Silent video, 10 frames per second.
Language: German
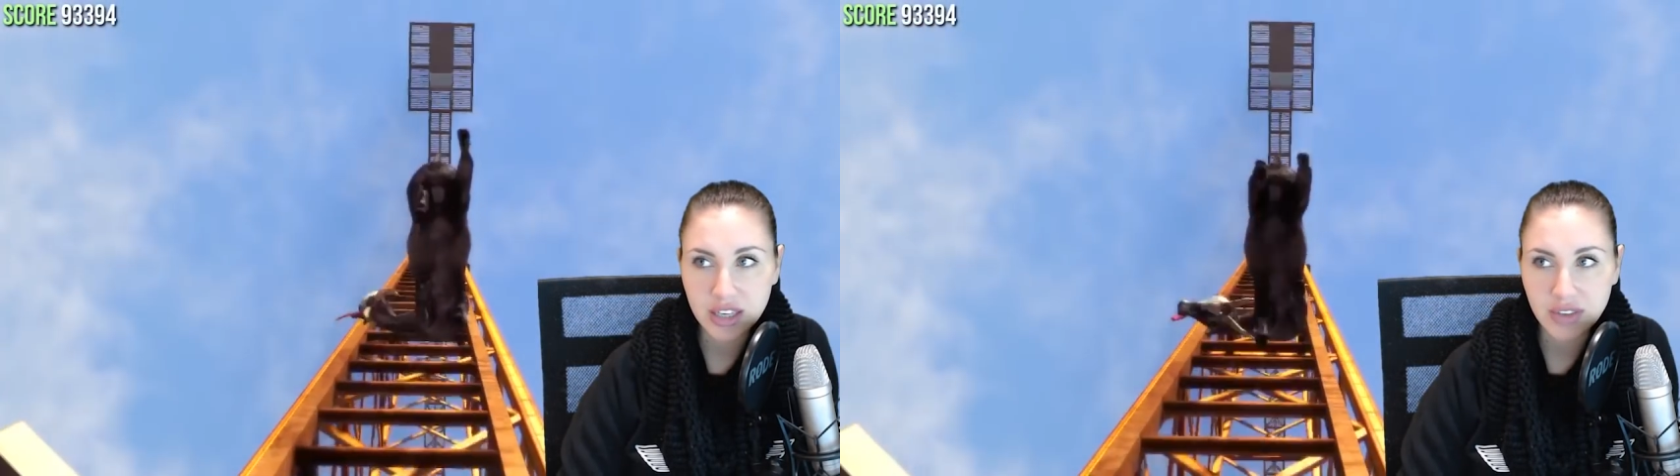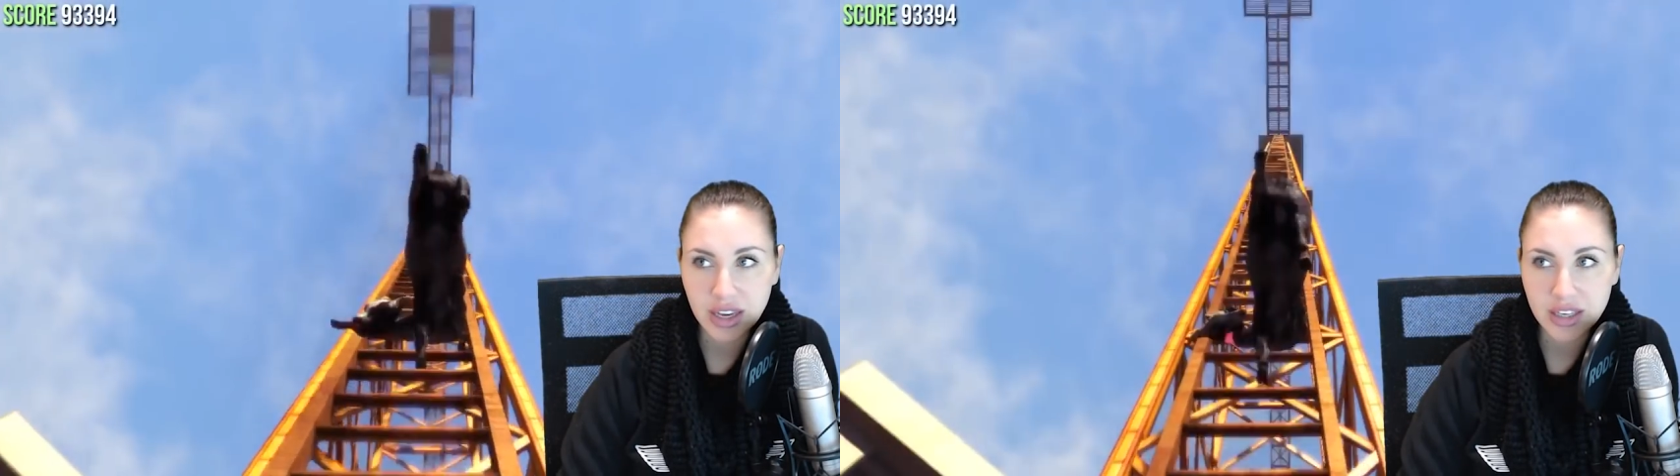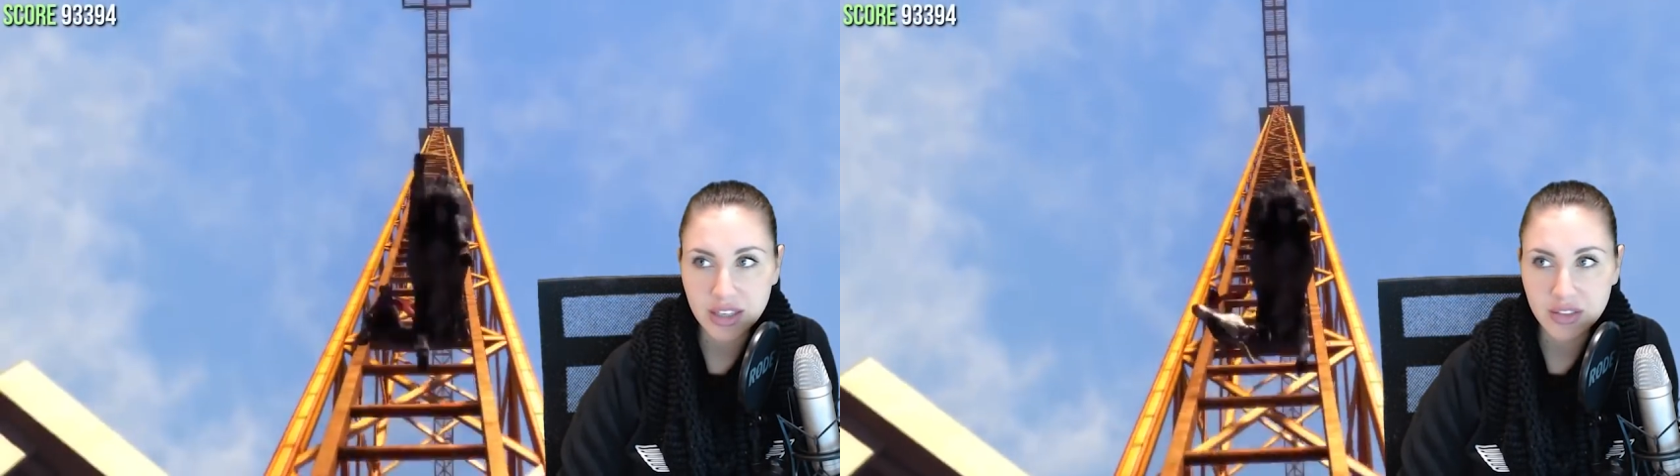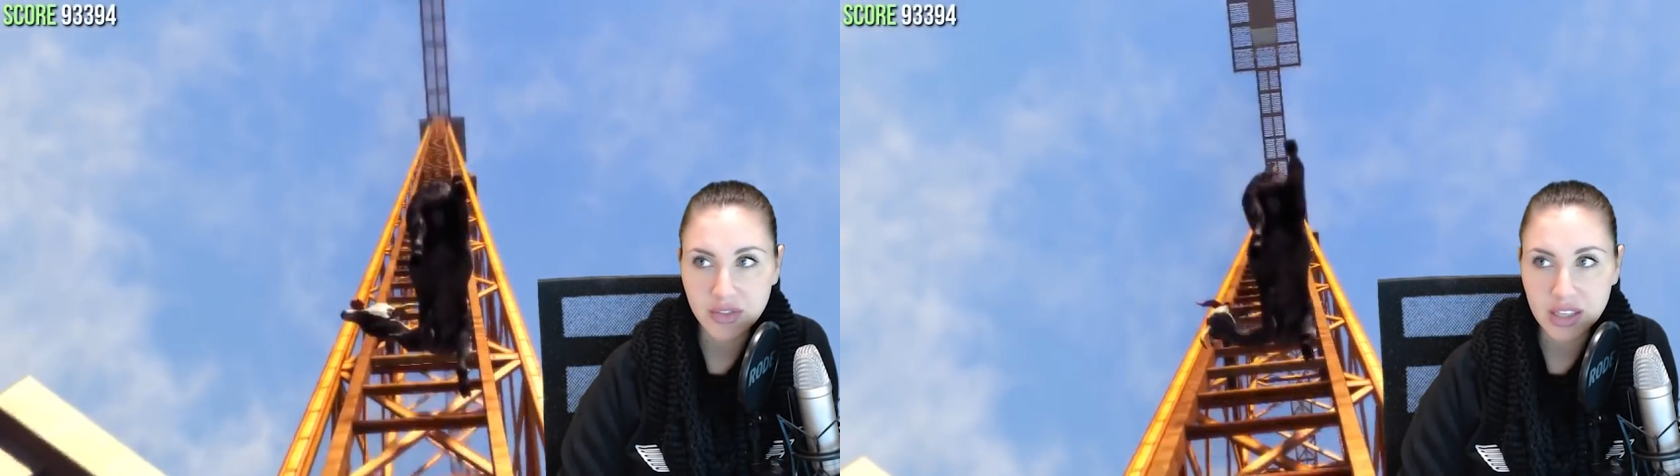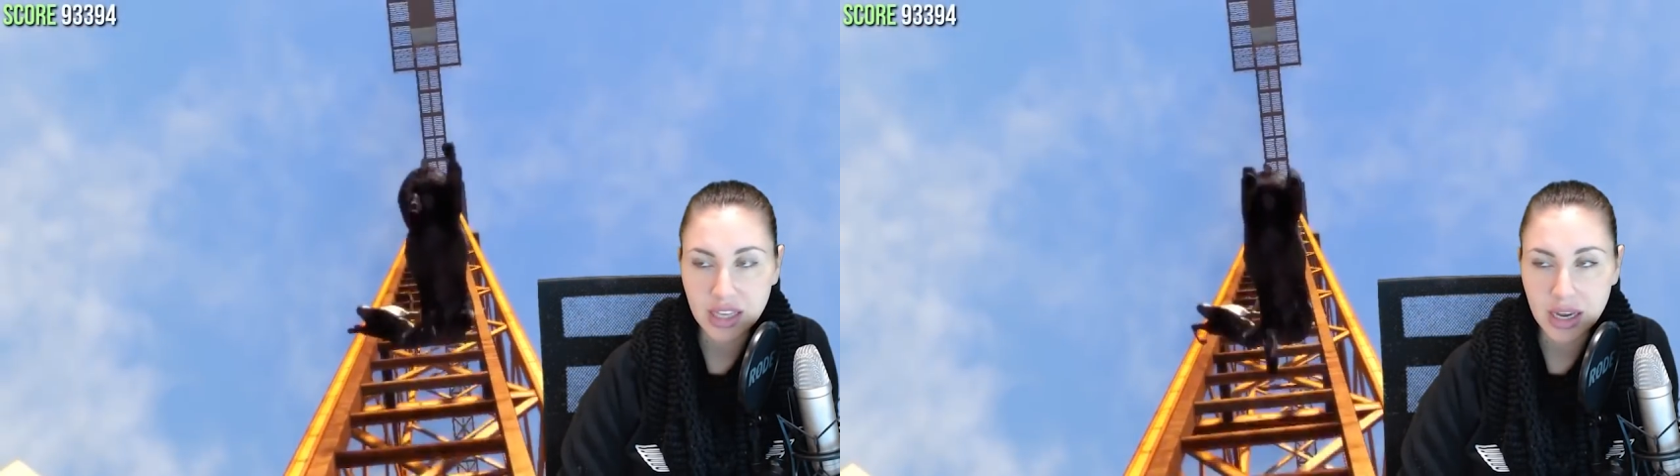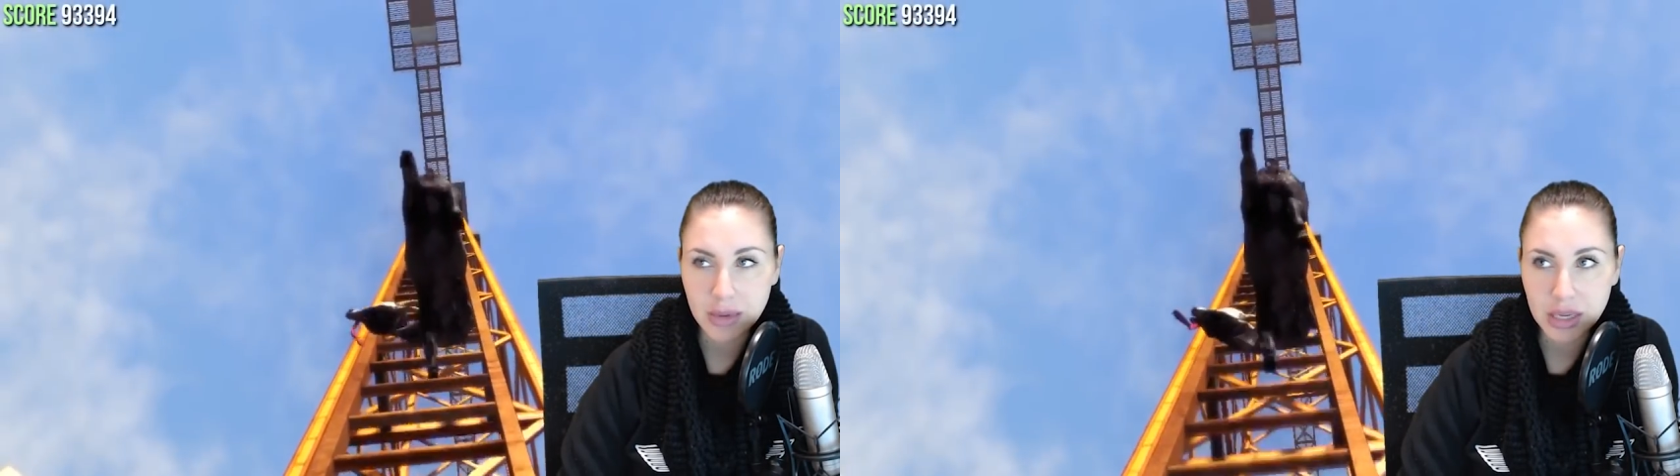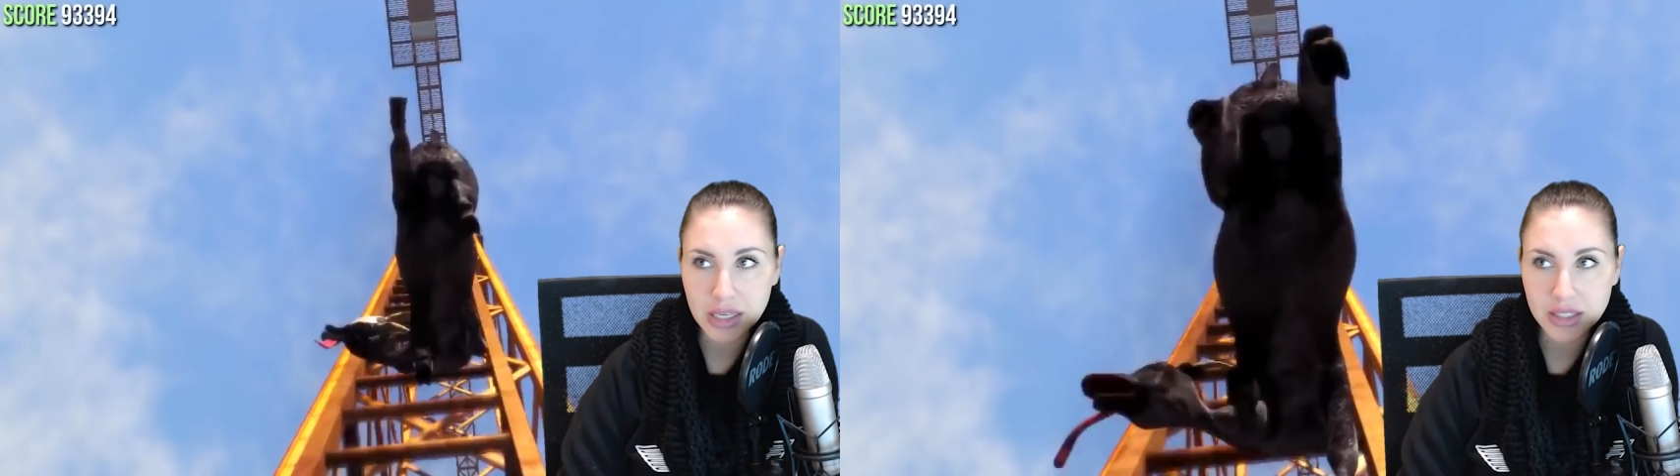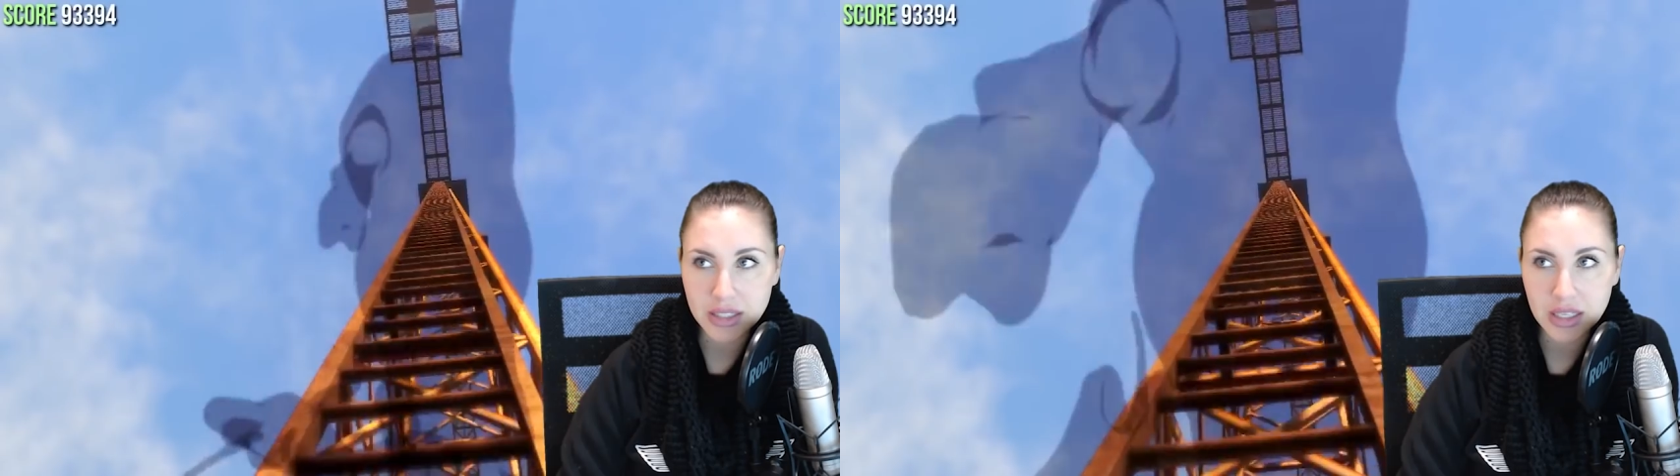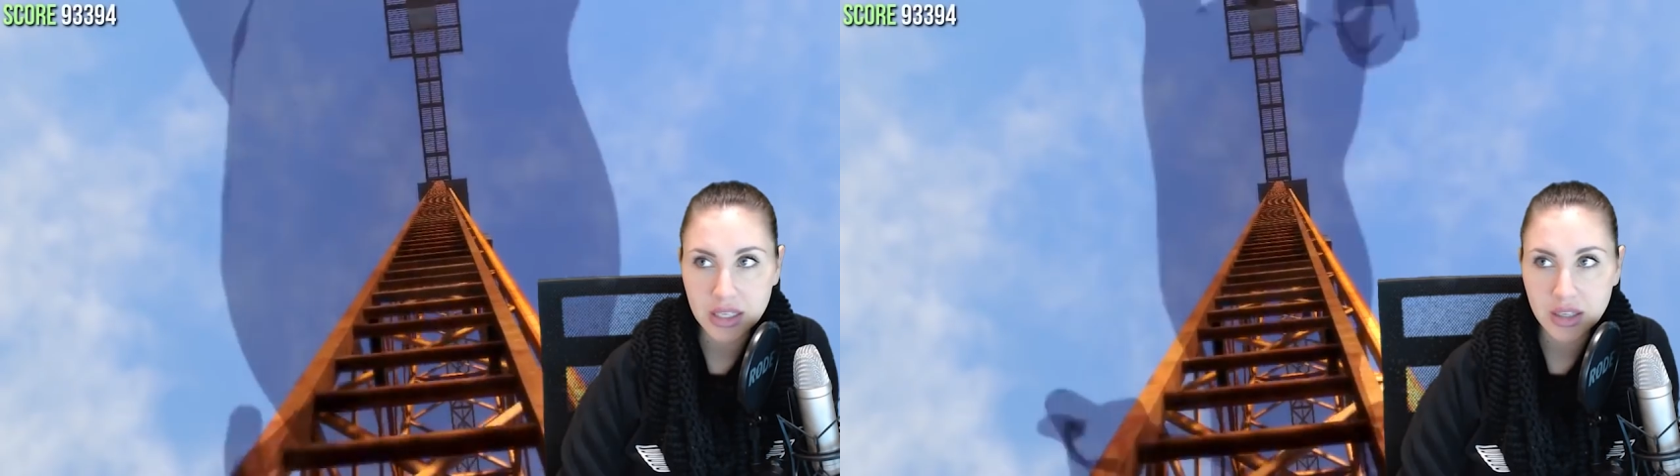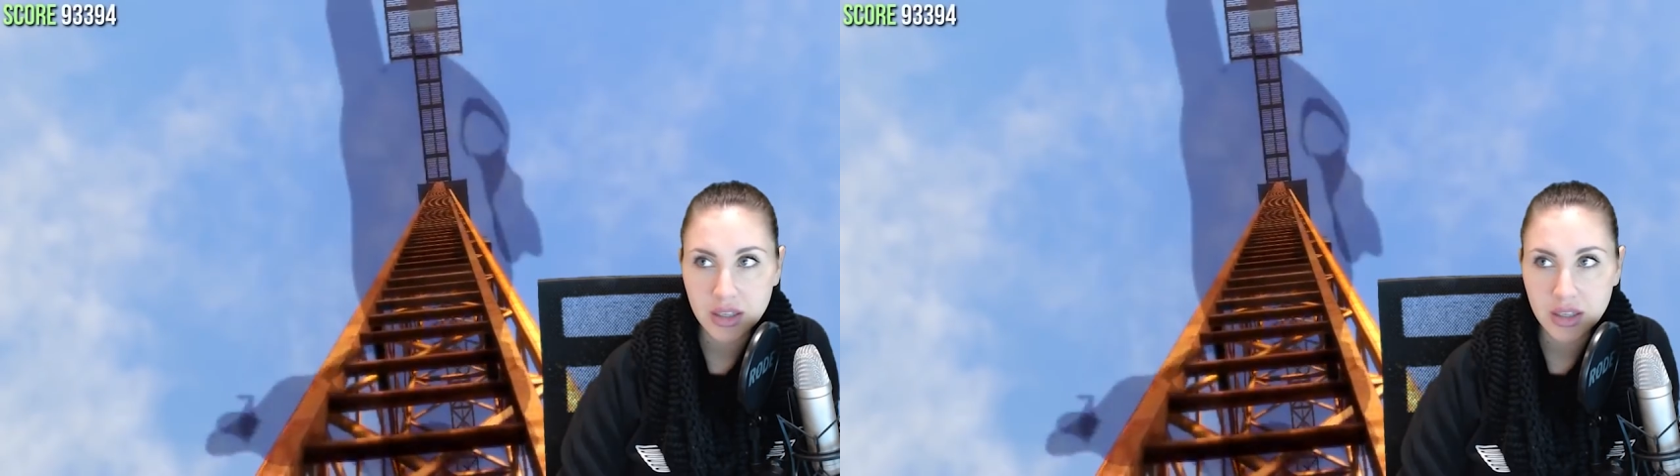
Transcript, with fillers: an Weihnachten war damals